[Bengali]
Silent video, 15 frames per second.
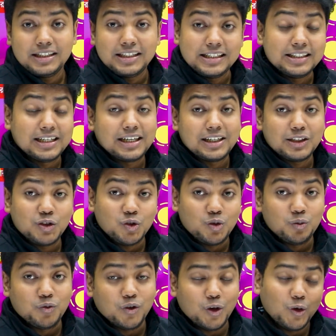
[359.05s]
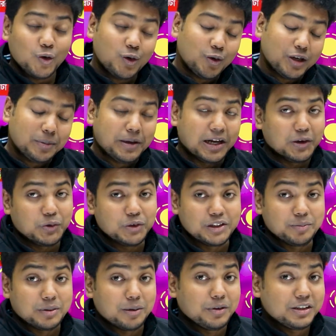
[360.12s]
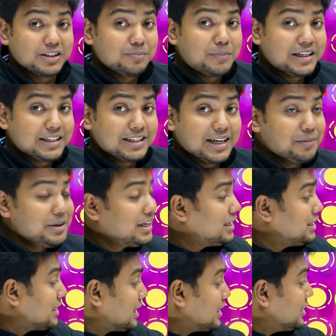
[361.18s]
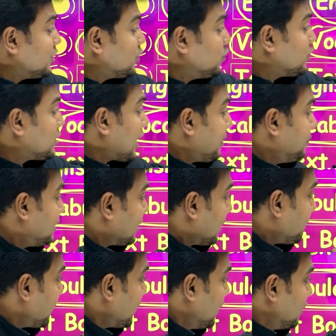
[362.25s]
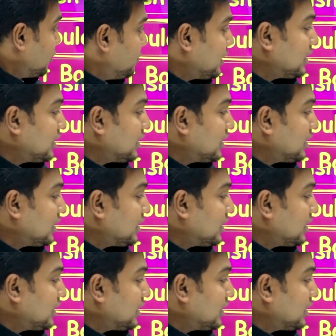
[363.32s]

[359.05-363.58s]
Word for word: সেই জায়গাটা যদি তুমি ফলো করো অনেক ভালো করতে পারবে বাট আমি এখানে দেখাচ্ছি শুধু টাইমটা তুমি